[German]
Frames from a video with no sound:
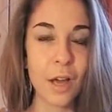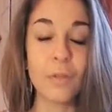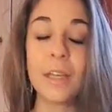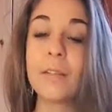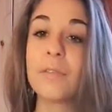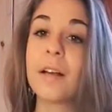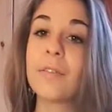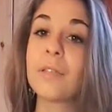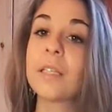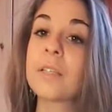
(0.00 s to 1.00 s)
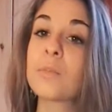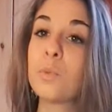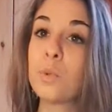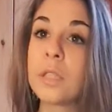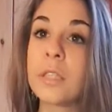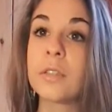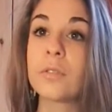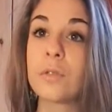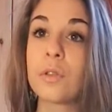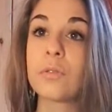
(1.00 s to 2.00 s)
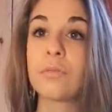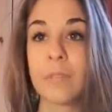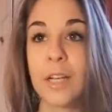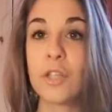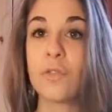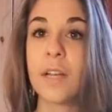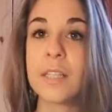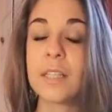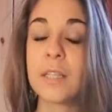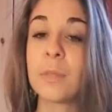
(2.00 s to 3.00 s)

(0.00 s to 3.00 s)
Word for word: Auf jeden Fall finde ich es mutig von Anis Schwarzer,